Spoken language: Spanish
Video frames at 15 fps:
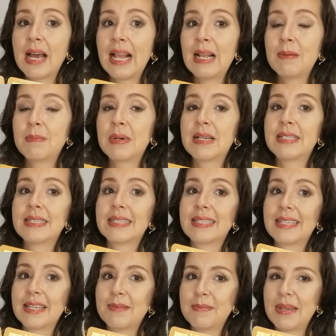almas,
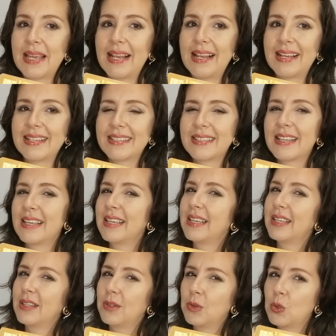gemelas.
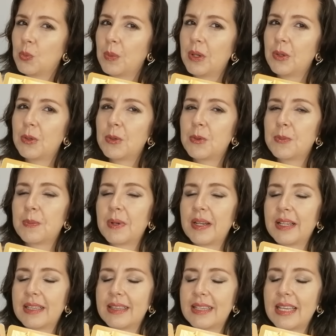Número
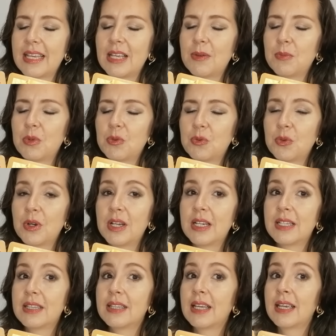para ti muy
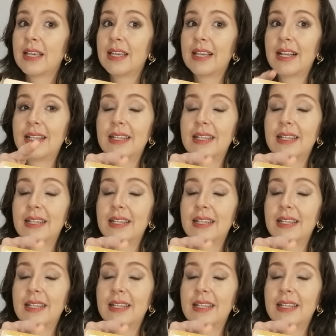fuerte,